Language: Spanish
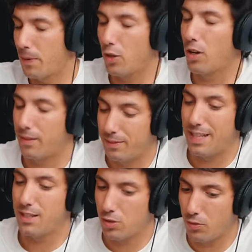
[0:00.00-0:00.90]
perdona,
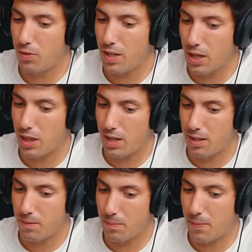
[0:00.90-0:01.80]
tienes confianza,
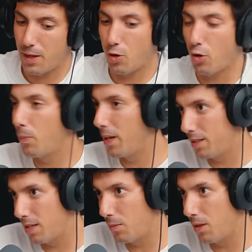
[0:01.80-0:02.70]
pero no
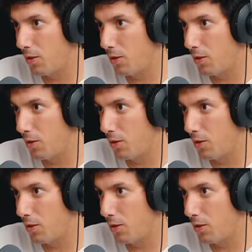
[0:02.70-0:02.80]
pierdes el miedo.